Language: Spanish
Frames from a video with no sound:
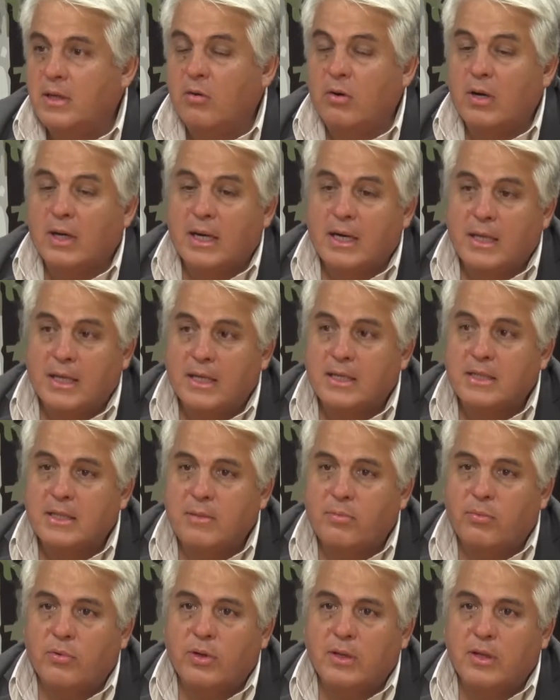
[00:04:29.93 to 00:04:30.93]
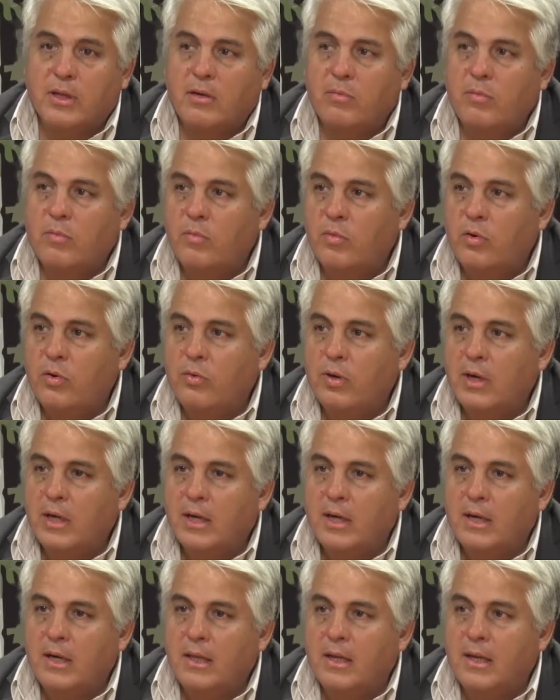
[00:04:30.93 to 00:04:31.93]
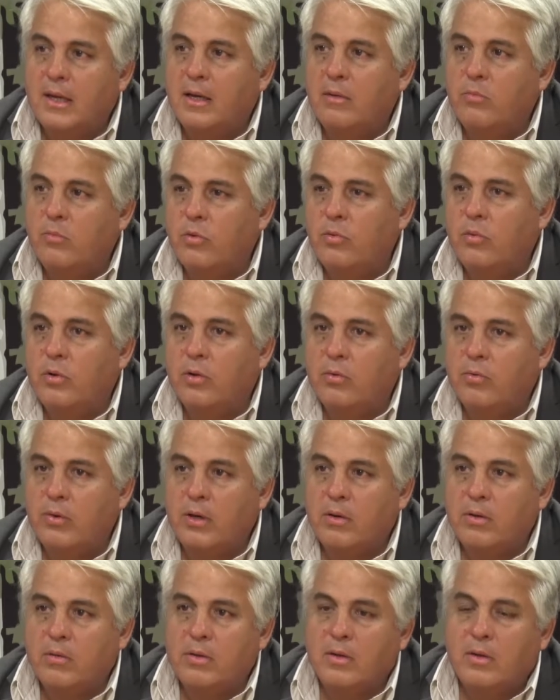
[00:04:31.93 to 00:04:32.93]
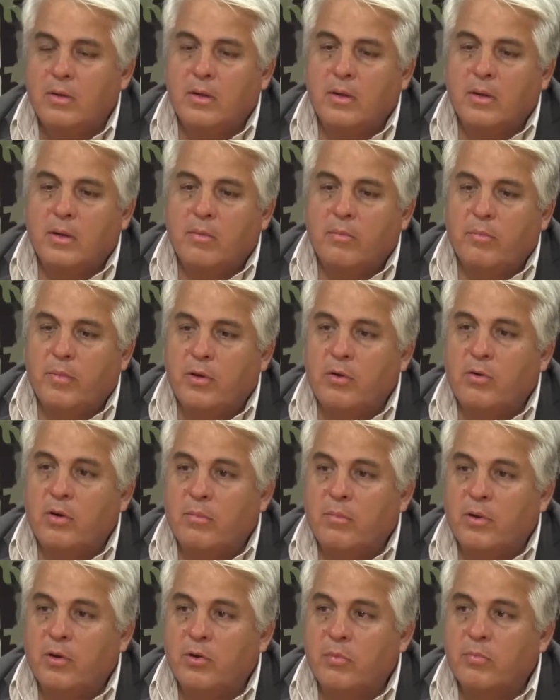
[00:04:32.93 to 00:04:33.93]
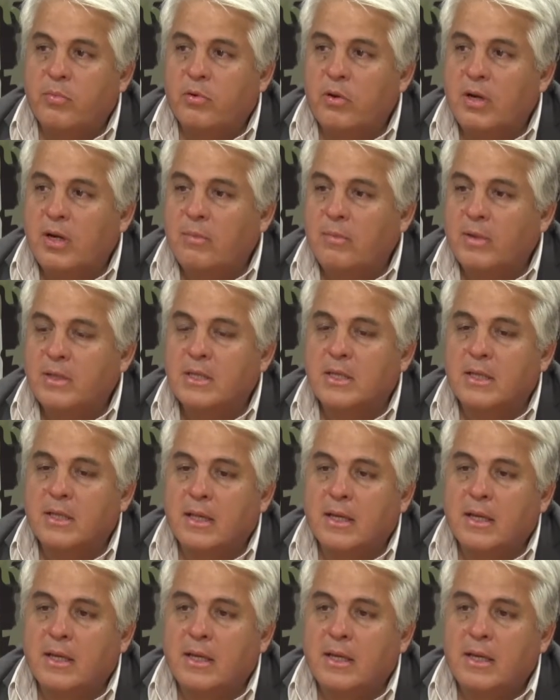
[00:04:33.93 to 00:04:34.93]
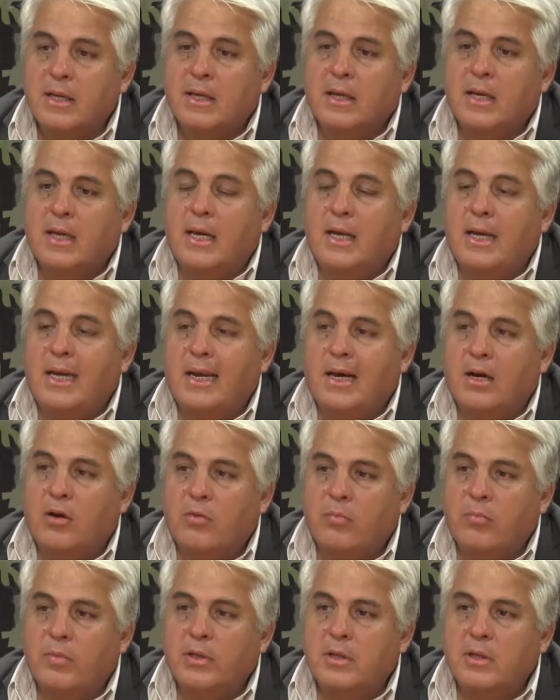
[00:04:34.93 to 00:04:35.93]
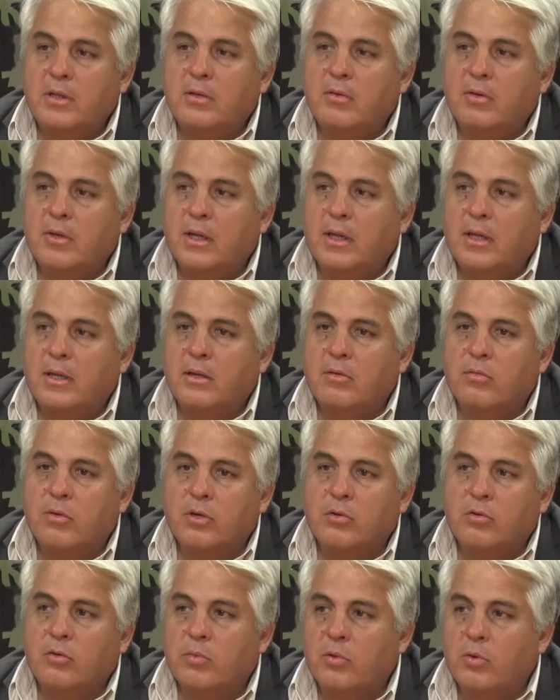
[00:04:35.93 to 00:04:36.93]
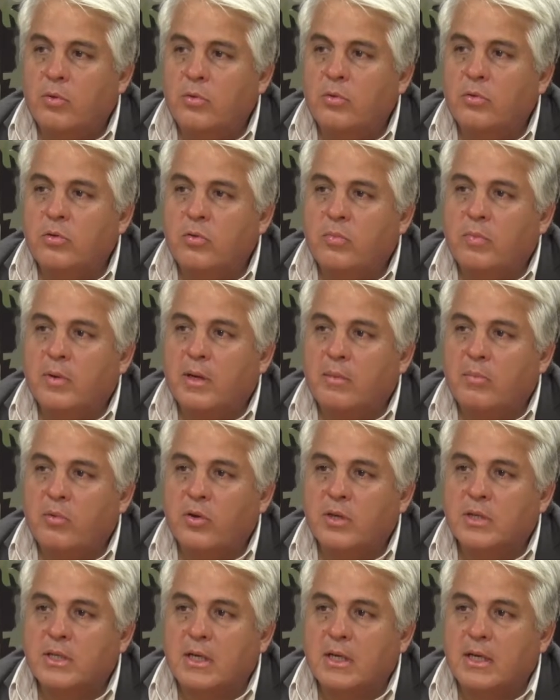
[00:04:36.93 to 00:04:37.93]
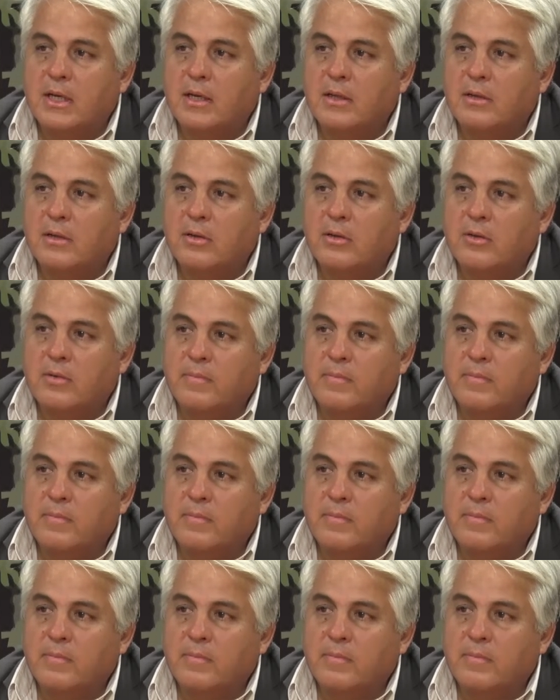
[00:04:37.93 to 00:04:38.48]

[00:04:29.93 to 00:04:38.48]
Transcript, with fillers: Con la calidad sí, porque tenemos muy buena calidad, muy buenos vinos pero el mayor problema se da en la competitividad de nuestros productos para poder salir al exterior.